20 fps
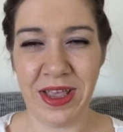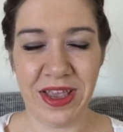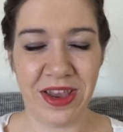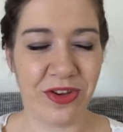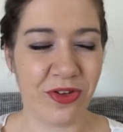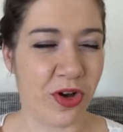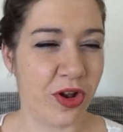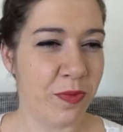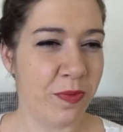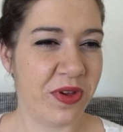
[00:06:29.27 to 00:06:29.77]

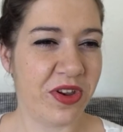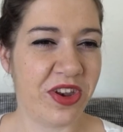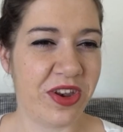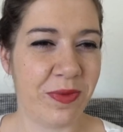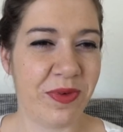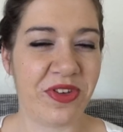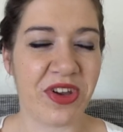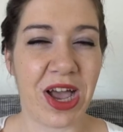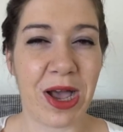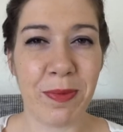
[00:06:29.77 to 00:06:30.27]
Ich konnte mich
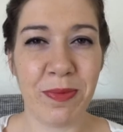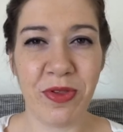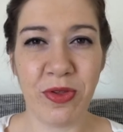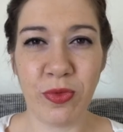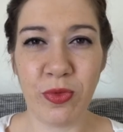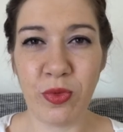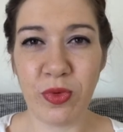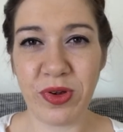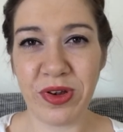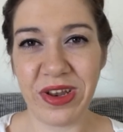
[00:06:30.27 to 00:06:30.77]
nämlich
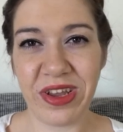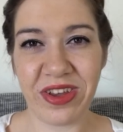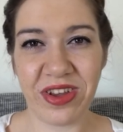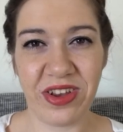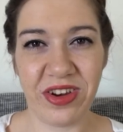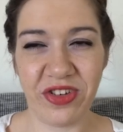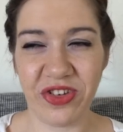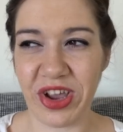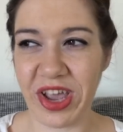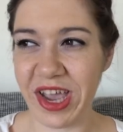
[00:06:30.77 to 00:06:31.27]
absolut nicht
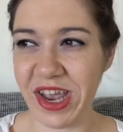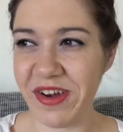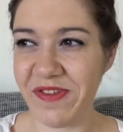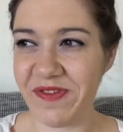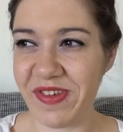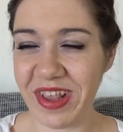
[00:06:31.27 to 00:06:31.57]
entscheiden,